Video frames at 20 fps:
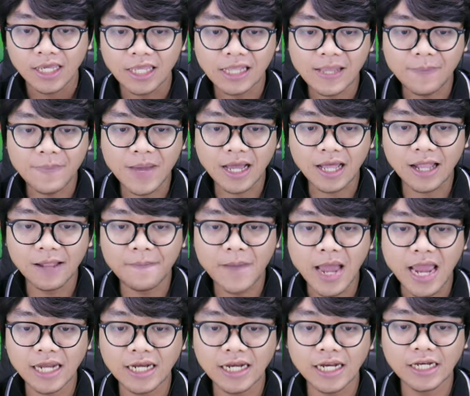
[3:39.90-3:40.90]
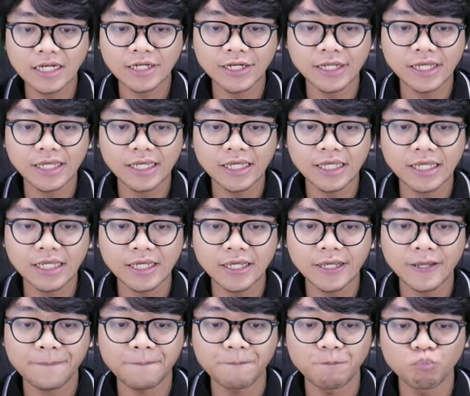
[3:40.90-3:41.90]
Kita bakal mainin
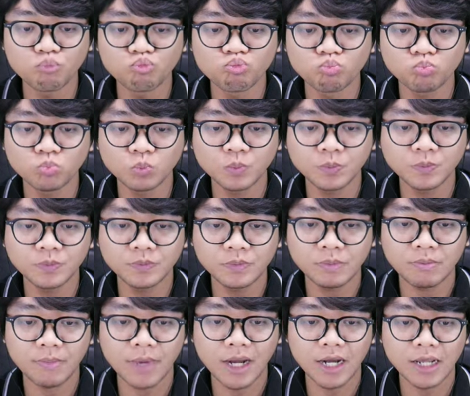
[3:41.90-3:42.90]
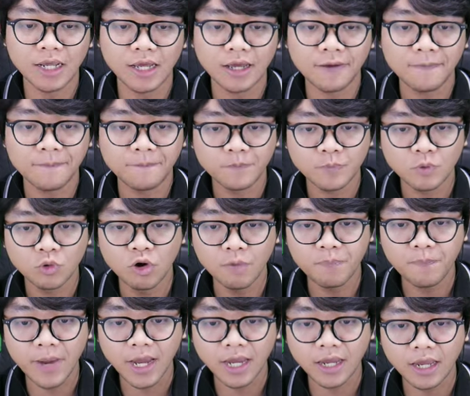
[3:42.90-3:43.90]
di hmm, mana ya?
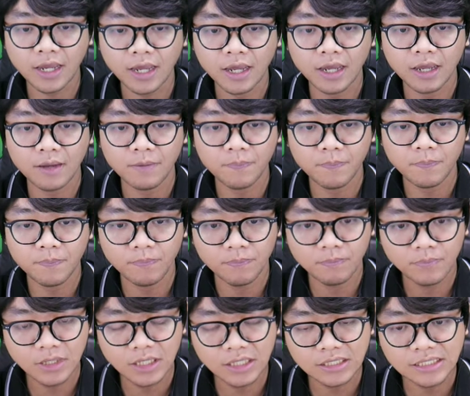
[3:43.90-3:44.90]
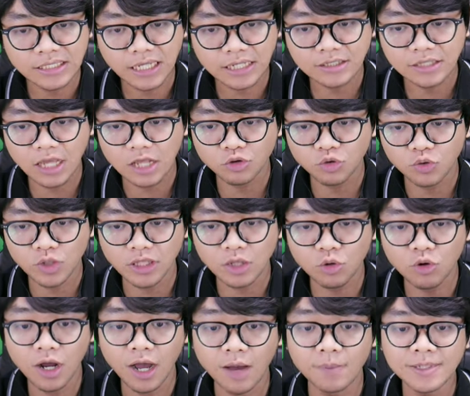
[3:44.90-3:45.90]
Gue pakai stack 1
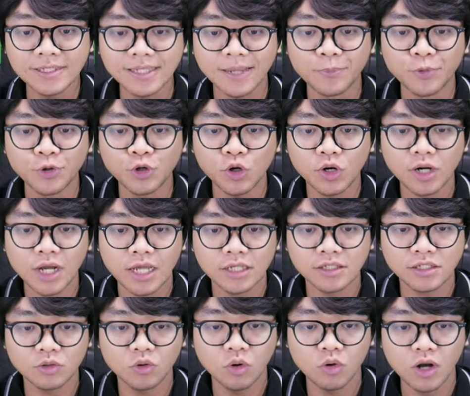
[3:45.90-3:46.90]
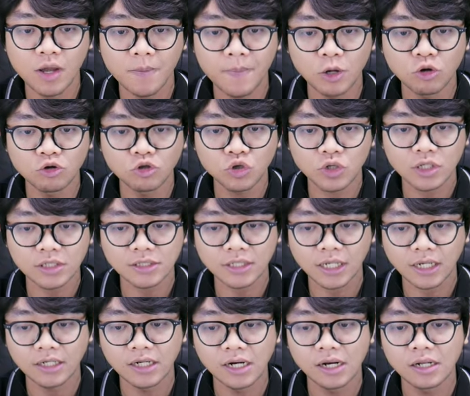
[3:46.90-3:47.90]
kita udah nggak bisa mundur guys. Gue udah menuju ke
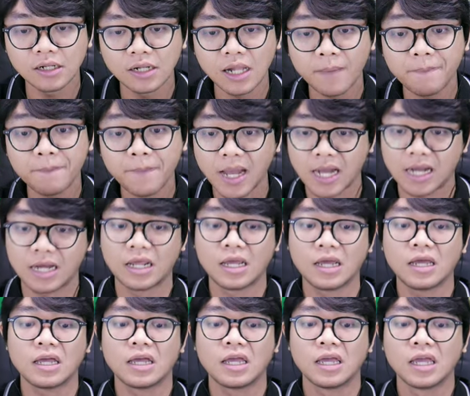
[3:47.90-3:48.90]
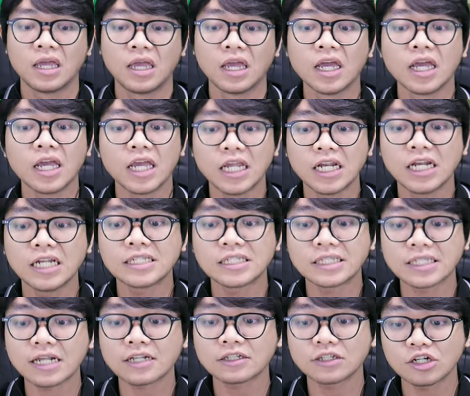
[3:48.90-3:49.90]
stack 8 ya. Ini
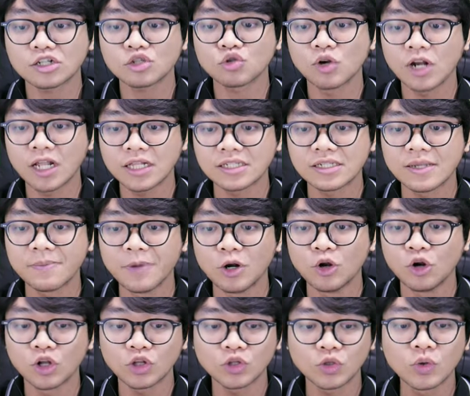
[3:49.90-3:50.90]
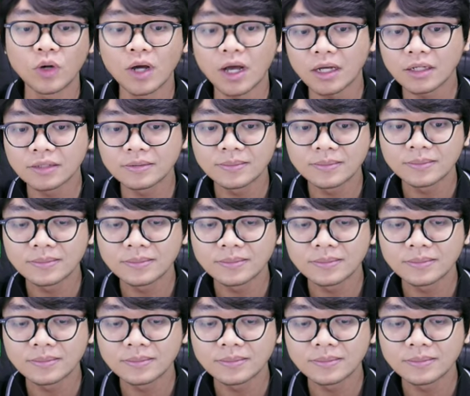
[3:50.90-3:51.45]
stack tersulit sih menurut gue.